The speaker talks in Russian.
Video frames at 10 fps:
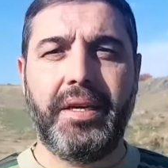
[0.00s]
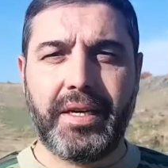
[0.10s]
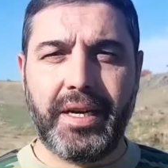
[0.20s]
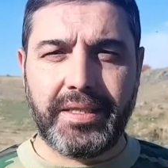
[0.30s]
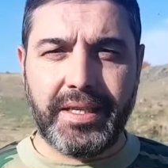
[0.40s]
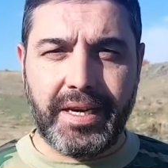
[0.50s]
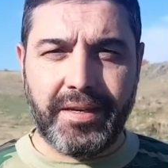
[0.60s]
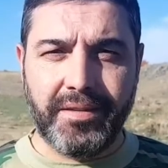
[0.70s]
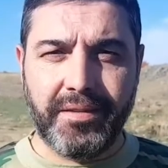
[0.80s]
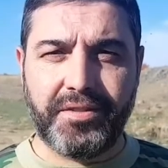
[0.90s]
И когда
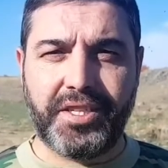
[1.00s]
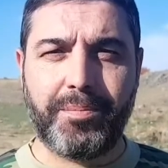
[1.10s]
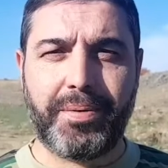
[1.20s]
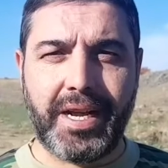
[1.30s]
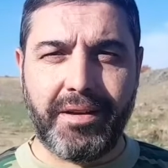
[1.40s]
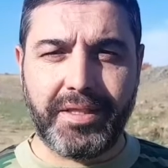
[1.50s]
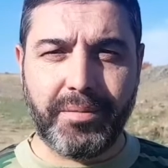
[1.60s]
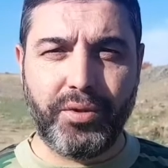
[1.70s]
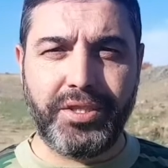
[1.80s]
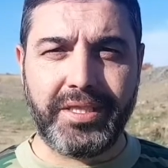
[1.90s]
вся правда
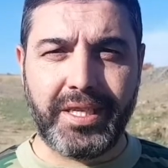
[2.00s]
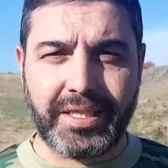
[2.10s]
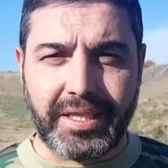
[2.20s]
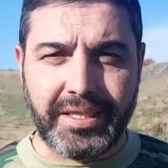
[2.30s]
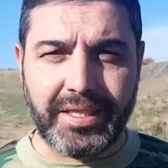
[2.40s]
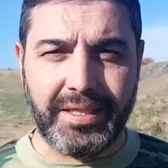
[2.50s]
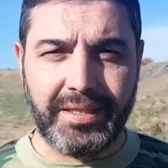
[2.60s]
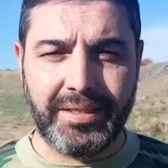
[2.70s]
будет открыта,